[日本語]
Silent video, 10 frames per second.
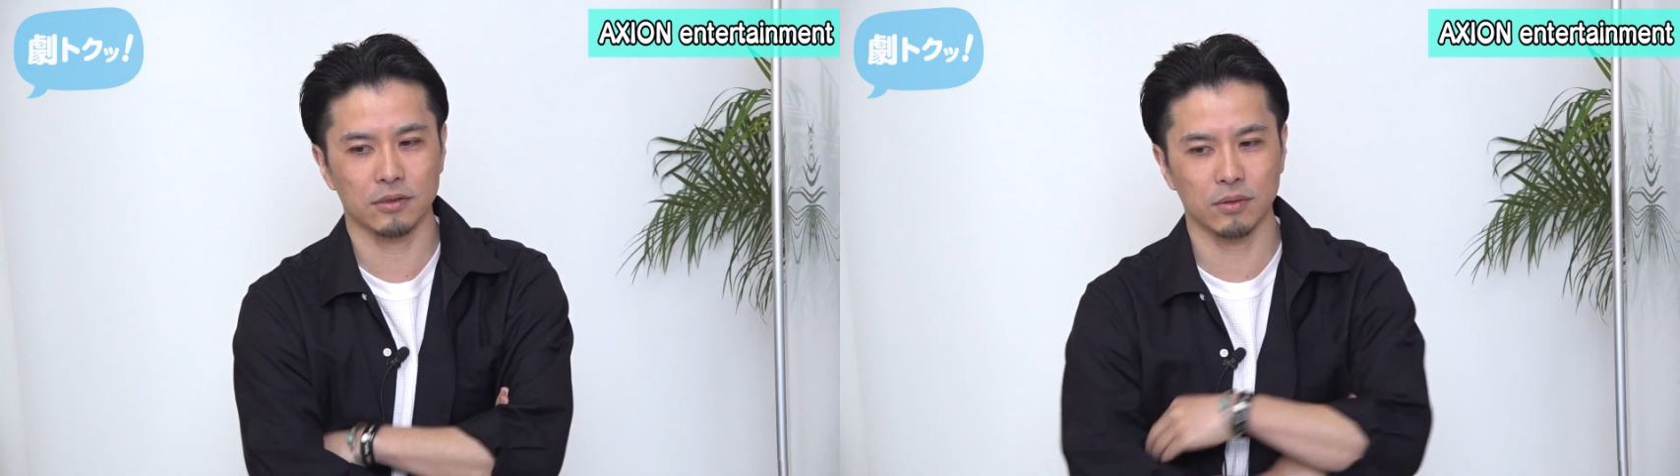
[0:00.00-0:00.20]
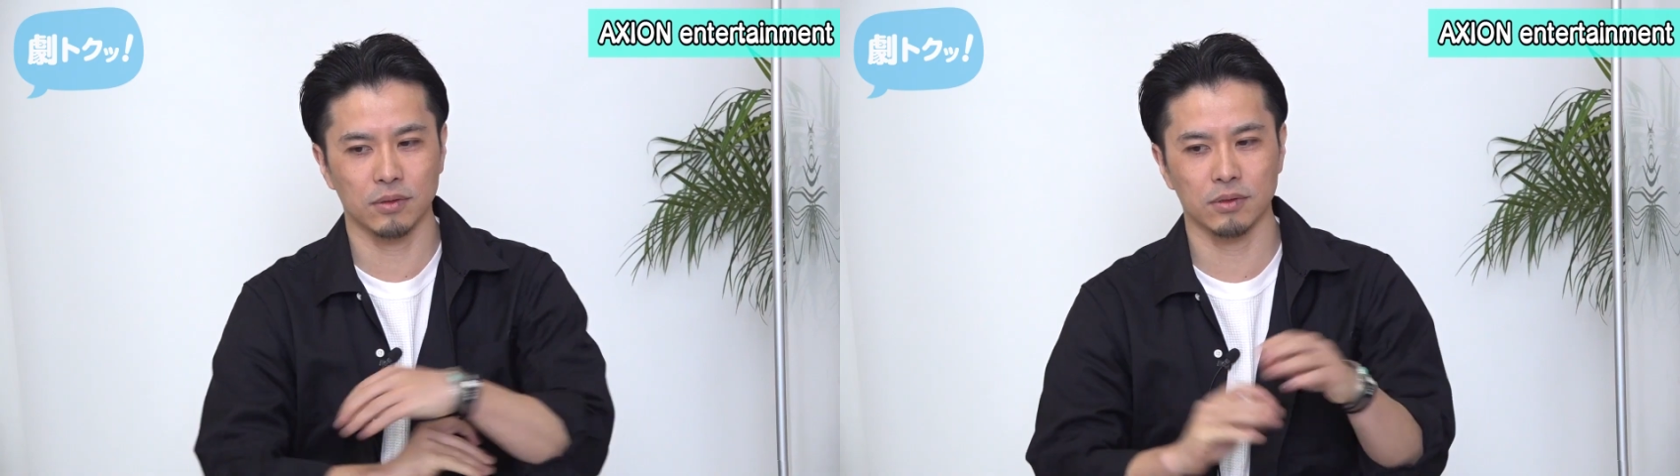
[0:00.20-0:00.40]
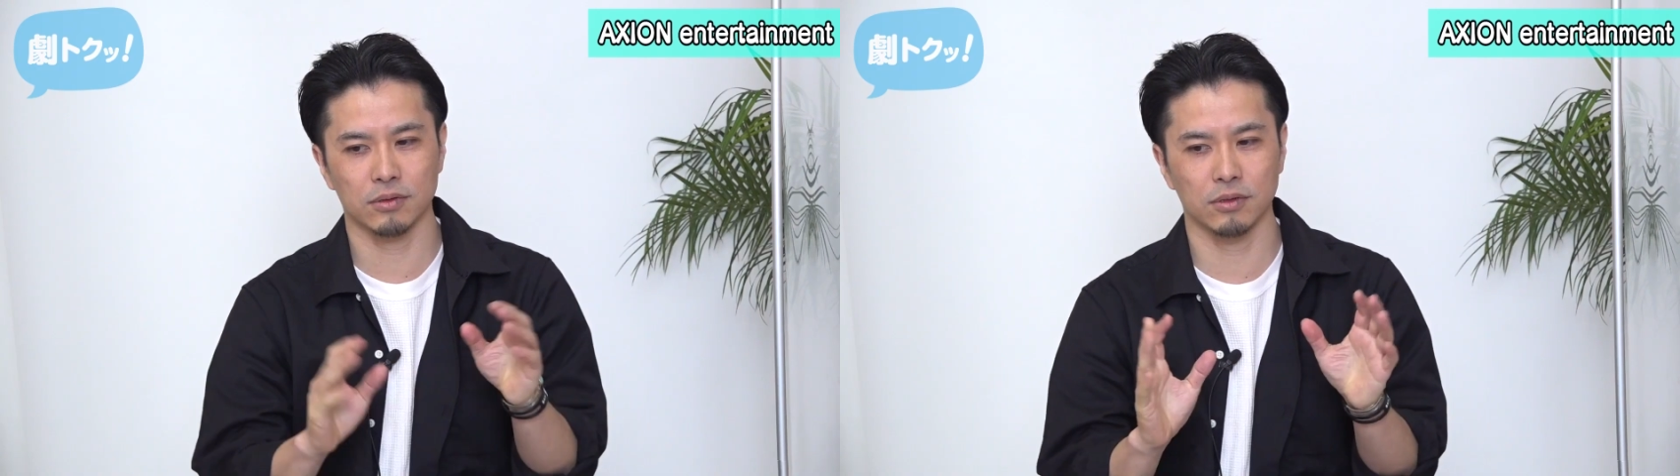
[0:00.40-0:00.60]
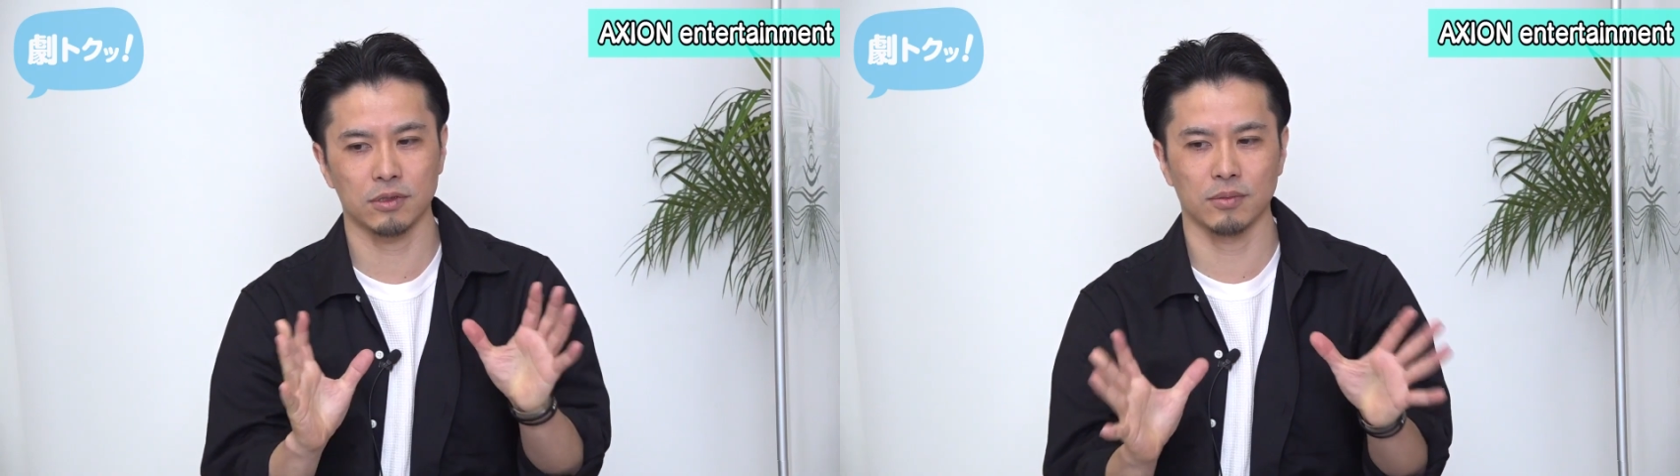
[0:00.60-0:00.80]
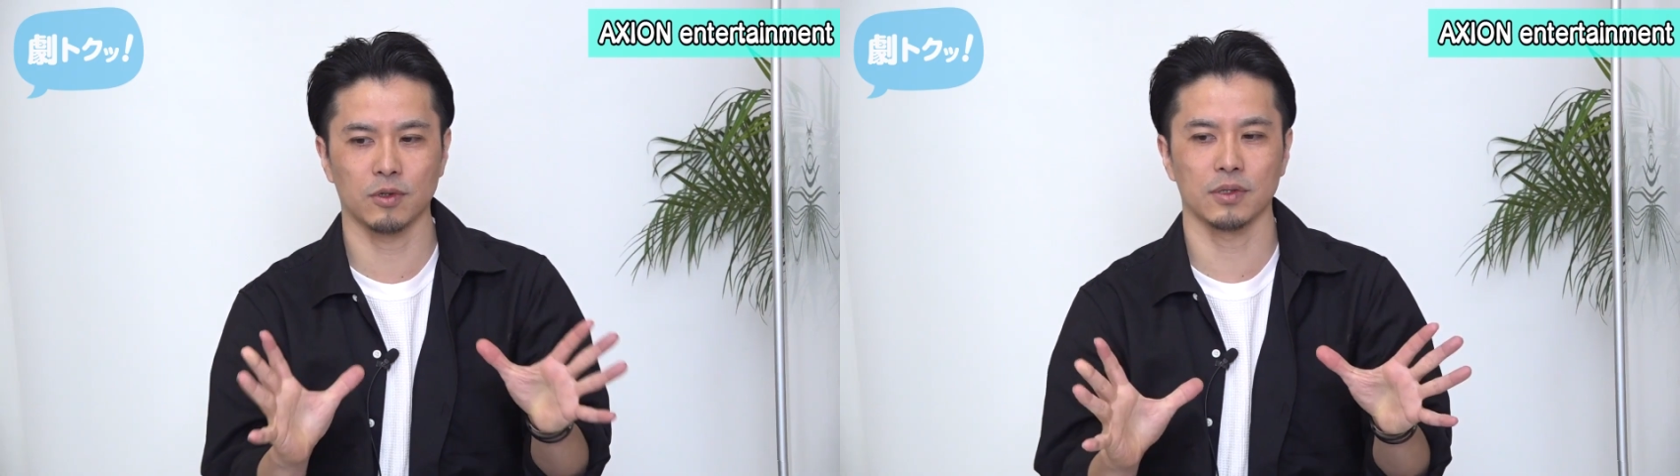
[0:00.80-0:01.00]
そのその
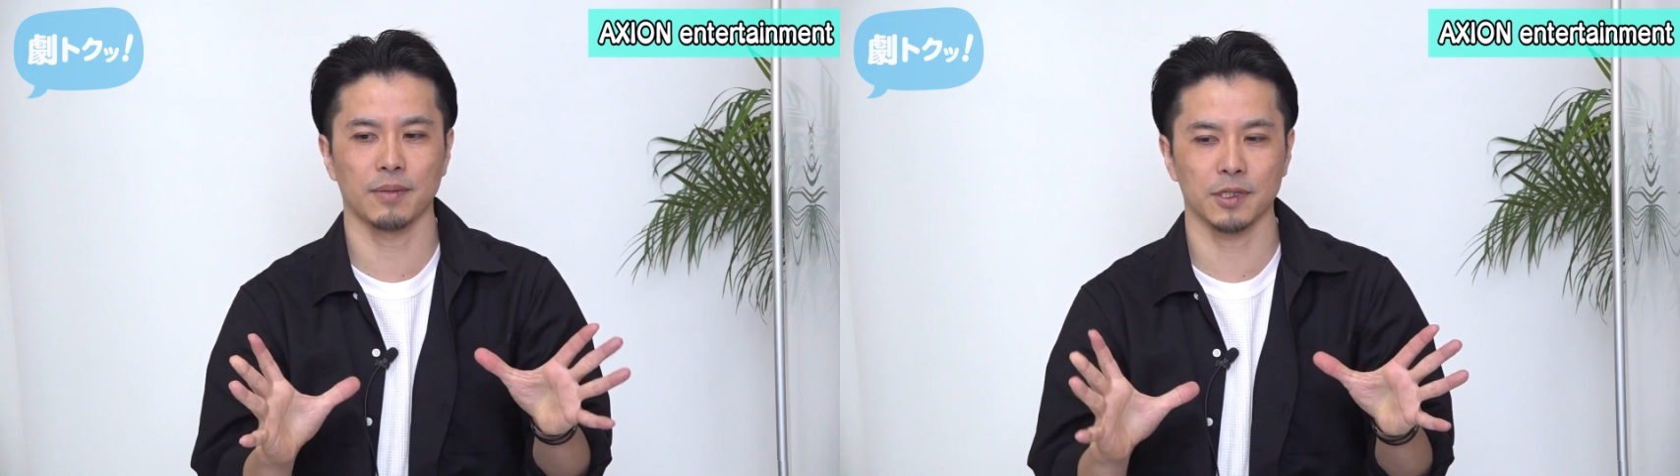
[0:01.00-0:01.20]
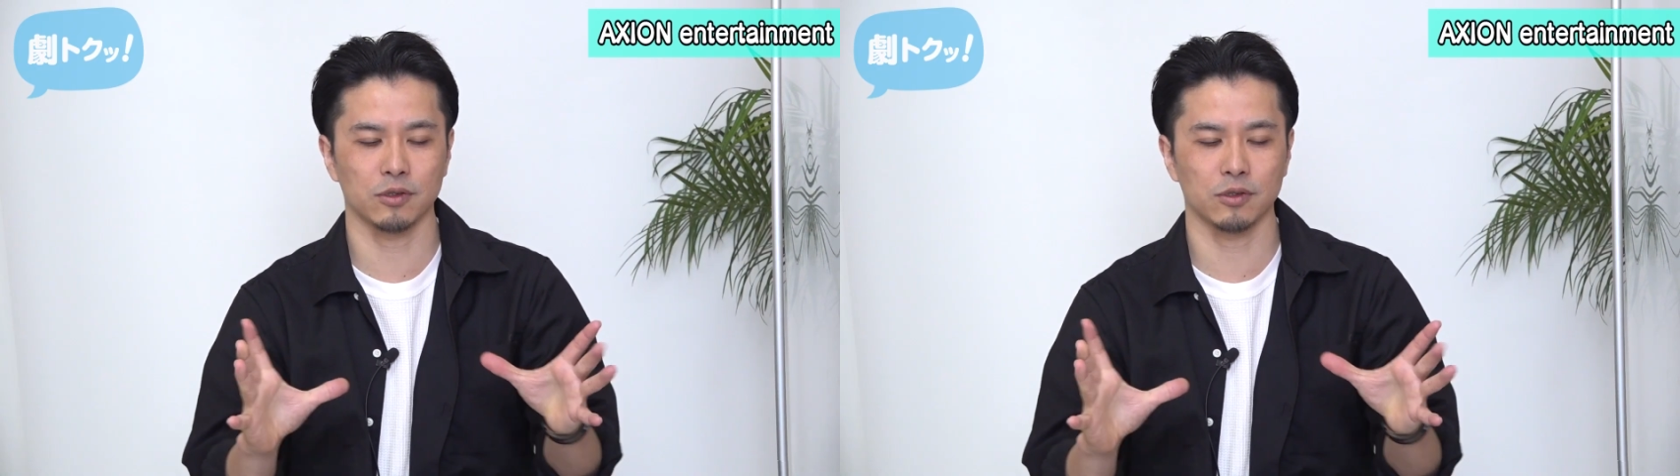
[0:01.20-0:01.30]
人もやっぱ